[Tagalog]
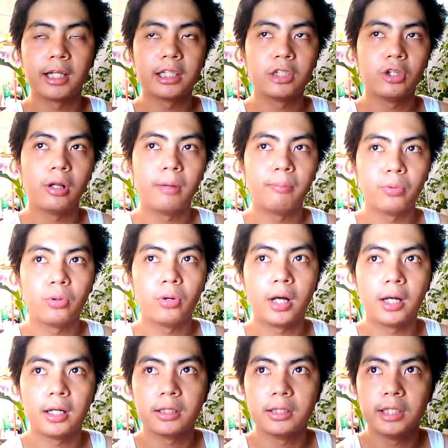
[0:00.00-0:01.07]
text nyo lang po
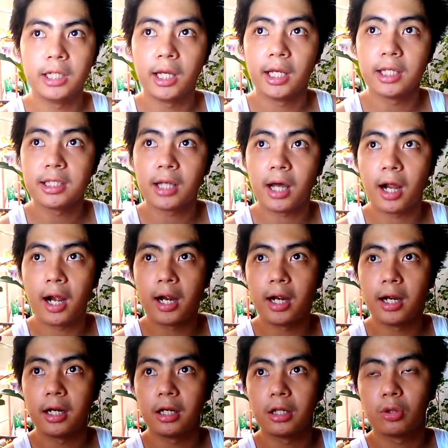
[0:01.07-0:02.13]
ang
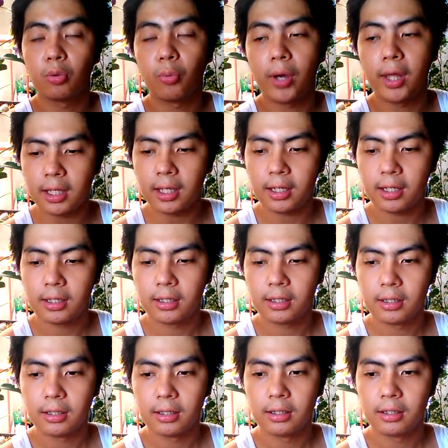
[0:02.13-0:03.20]
GSR 20
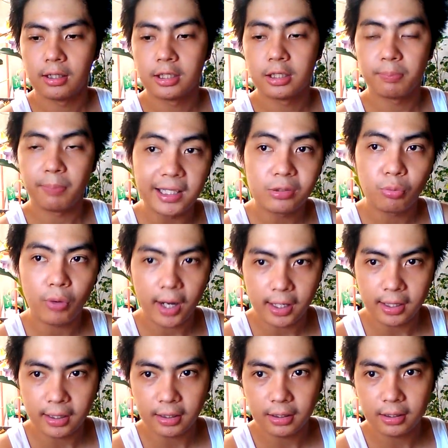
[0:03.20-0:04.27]
space
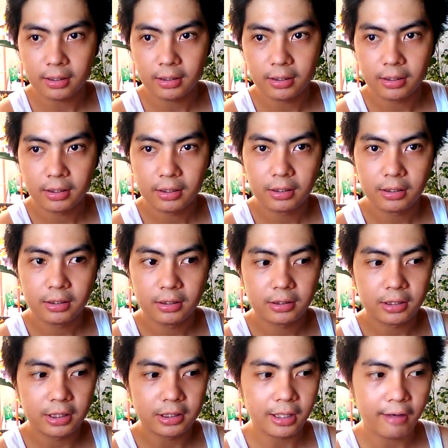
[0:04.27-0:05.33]
1
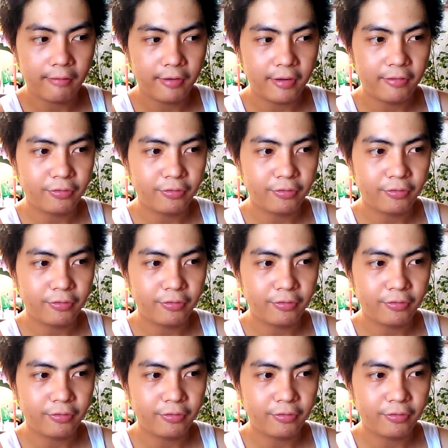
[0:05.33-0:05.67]
sa so